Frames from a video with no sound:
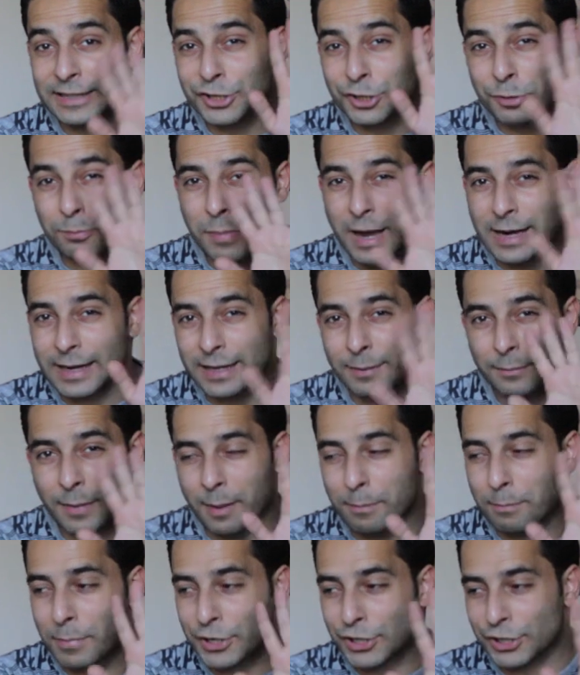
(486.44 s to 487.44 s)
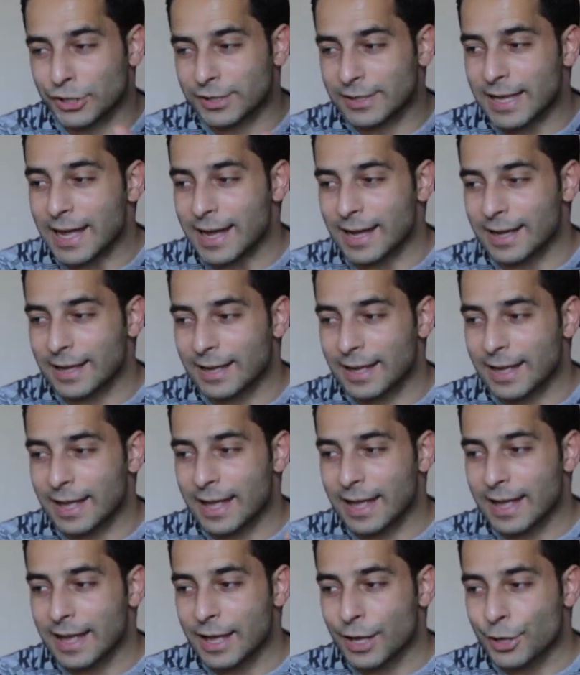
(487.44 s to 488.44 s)
الشباك المغبش صح
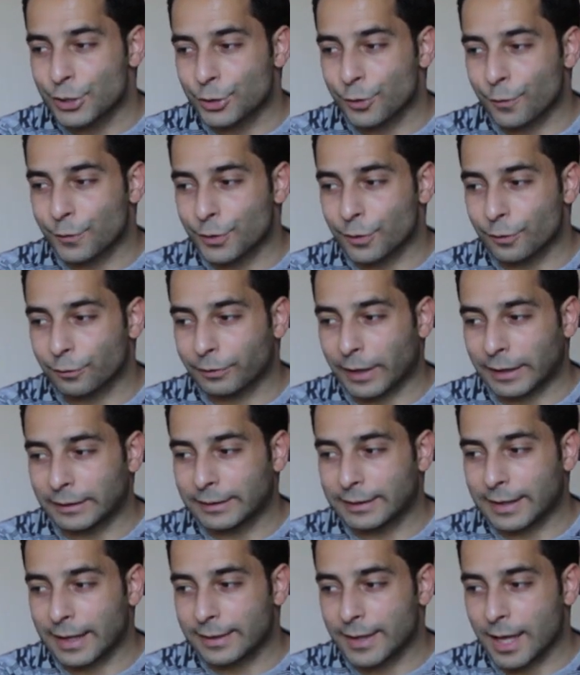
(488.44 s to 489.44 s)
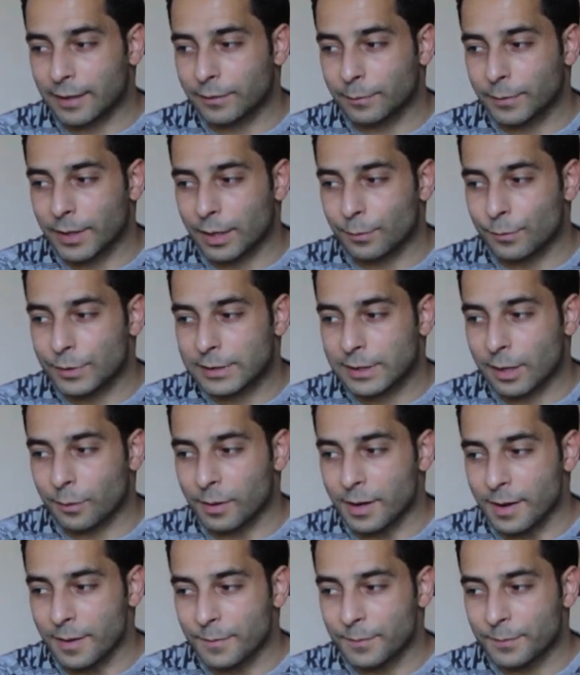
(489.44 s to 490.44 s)
شوف شوف في عندي كثافة
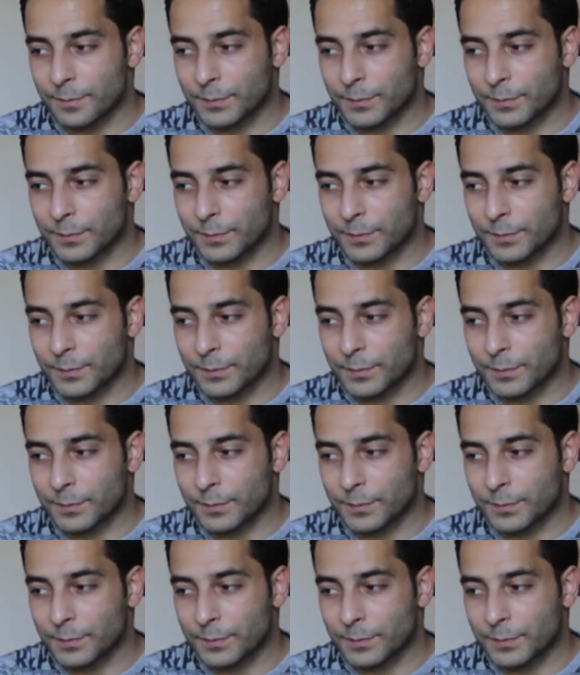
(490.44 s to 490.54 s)
بهالمستوى